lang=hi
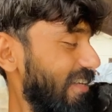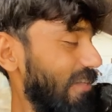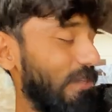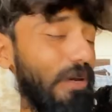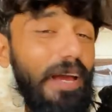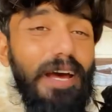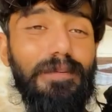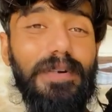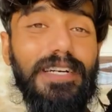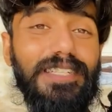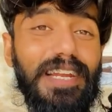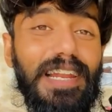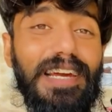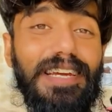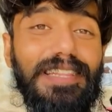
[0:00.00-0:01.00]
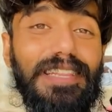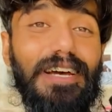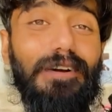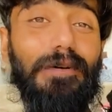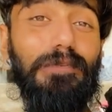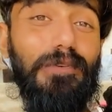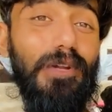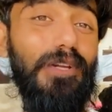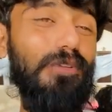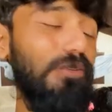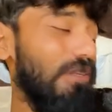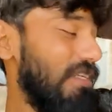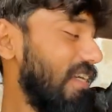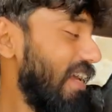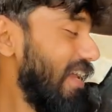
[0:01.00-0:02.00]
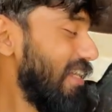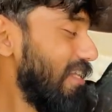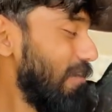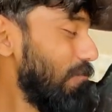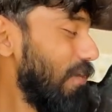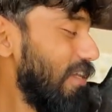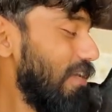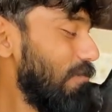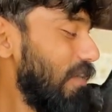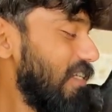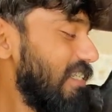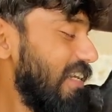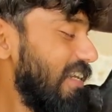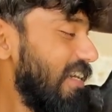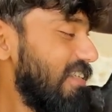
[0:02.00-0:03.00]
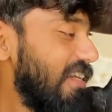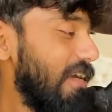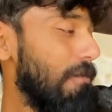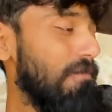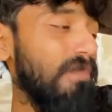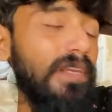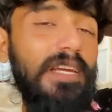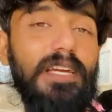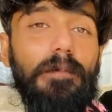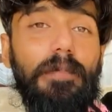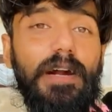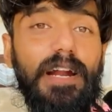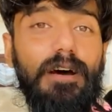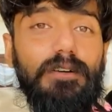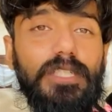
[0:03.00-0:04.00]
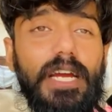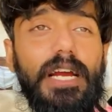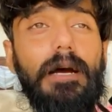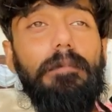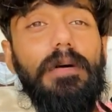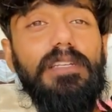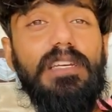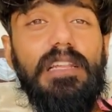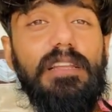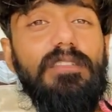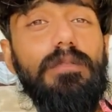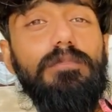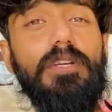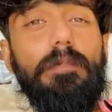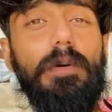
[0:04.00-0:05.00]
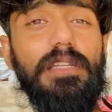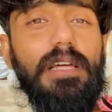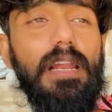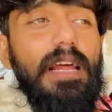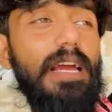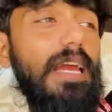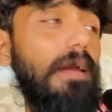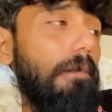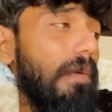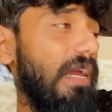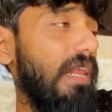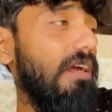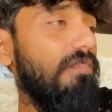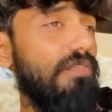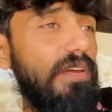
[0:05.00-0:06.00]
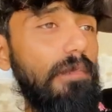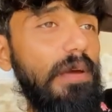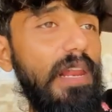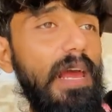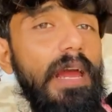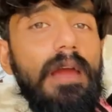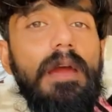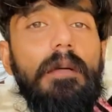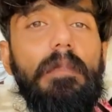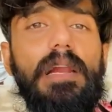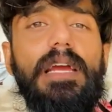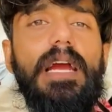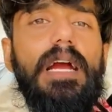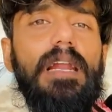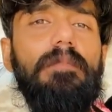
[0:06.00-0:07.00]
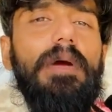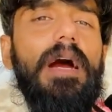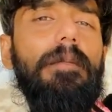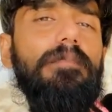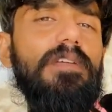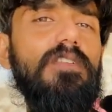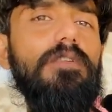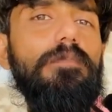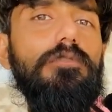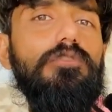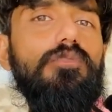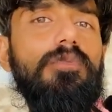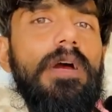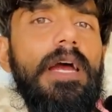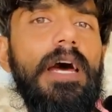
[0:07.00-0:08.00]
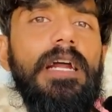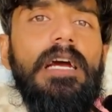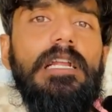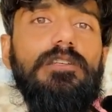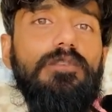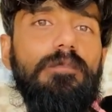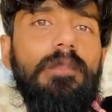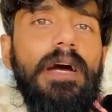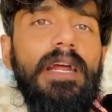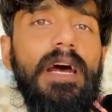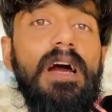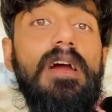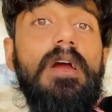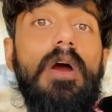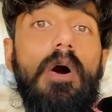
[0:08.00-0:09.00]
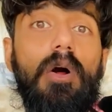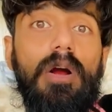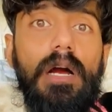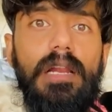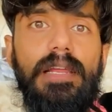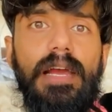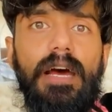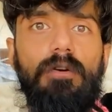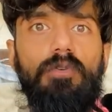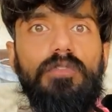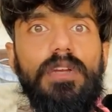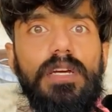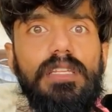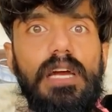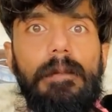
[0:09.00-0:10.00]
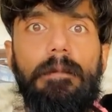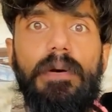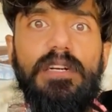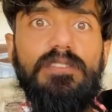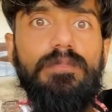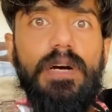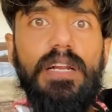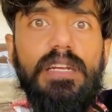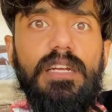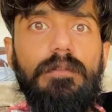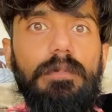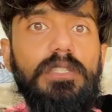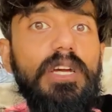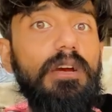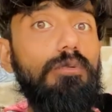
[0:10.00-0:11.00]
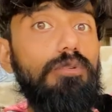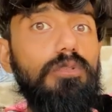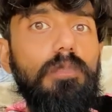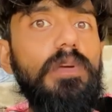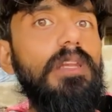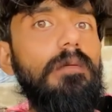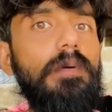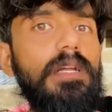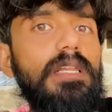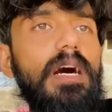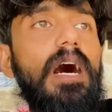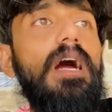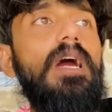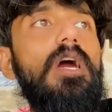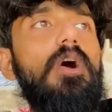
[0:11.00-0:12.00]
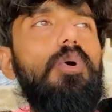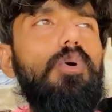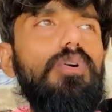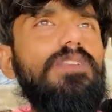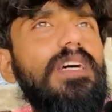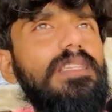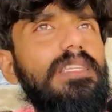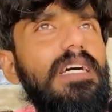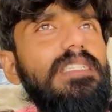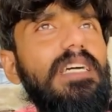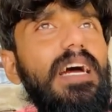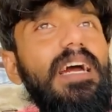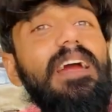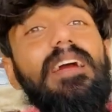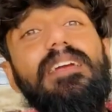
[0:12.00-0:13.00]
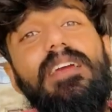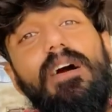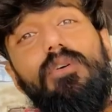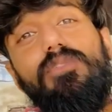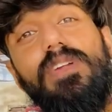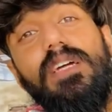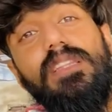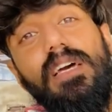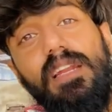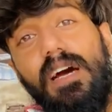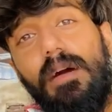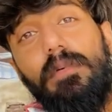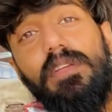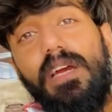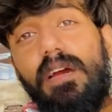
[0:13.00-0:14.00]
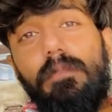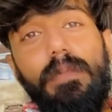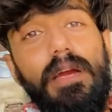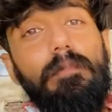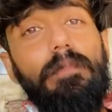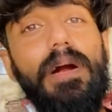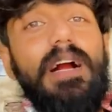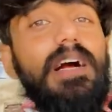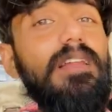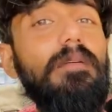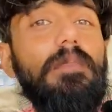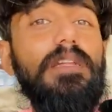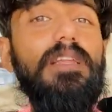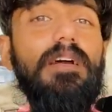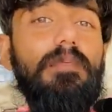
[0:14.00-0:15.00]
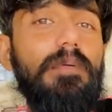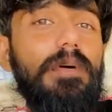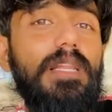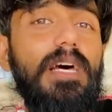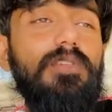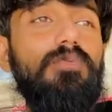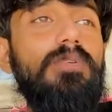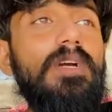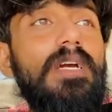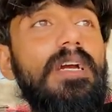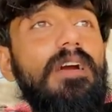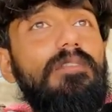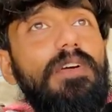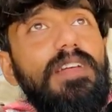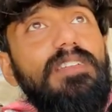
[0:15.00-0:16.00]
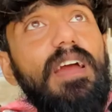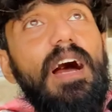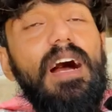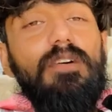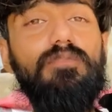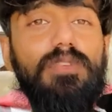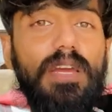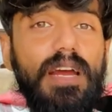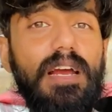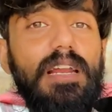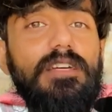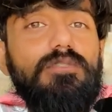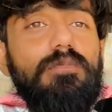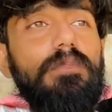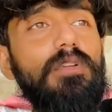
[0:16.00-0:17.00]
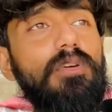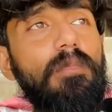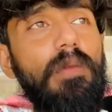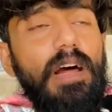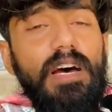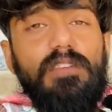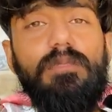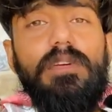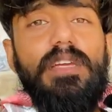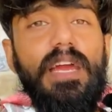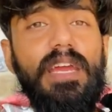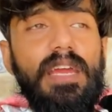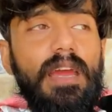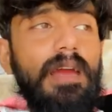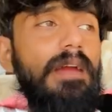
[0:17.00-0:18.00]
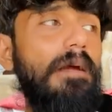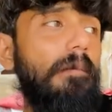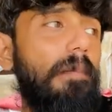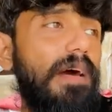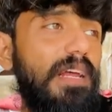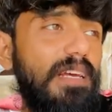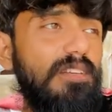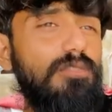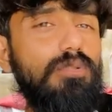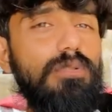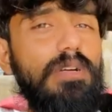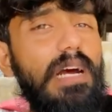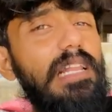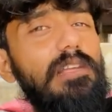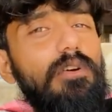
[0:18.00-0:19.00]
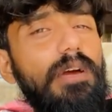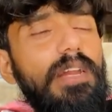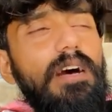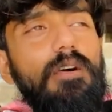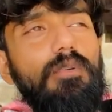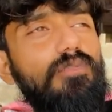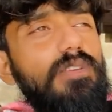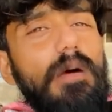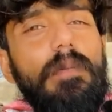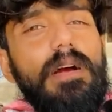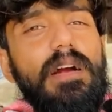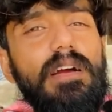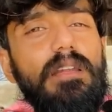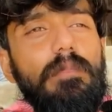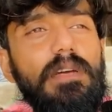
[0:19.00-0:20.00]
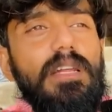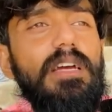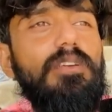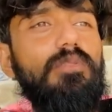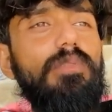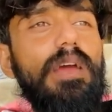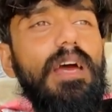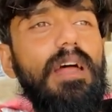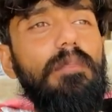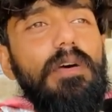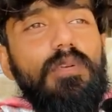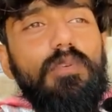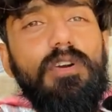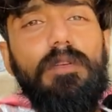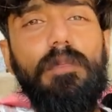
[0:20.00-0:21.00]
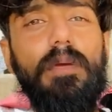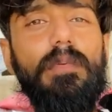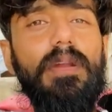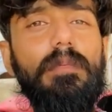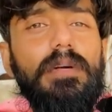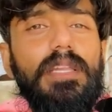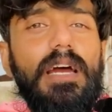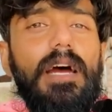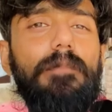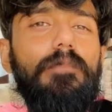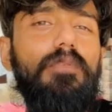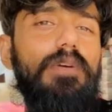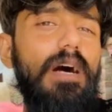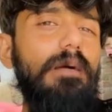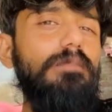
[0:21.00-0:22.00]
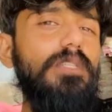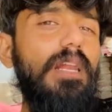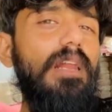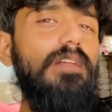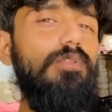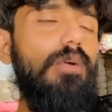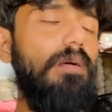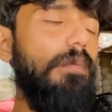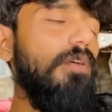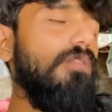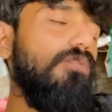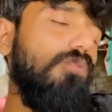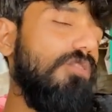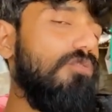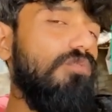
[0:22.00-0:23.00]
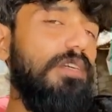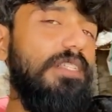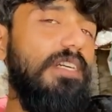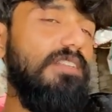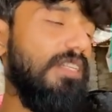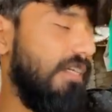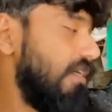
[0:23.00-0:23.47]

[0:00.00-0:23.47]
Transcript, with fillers: तो यार माशाल्लाह कितना खूबसूरत होते जा रहा है दिन ब दिन माशाल्लाह से ये बड़ा हो जाएगा बस जल्दी से मुझे पता लगे ये मेल है फीमेल है बल्कि कल मैं हमजा से पूछूंगा यार कल जुम्मा है ना और कल यार हो सकता है हम बर्ड्स मार्केट भी जाएं कुछ भी नहीं पता हो सकता है जाएं या हो सकता है ना भी जाएं भाई पक्का नहीं पता है मैं बता दूँ वैसे अक्स के अगले जुम्मे तो हम लाजमी जाएंगे पर इस कल जो है ना उसका पक्का नहीं पता क्योंकि यार मैं रोड पे मैंने बताया आपको काम चल रहा थोड़ा बहुत तो इस वजह से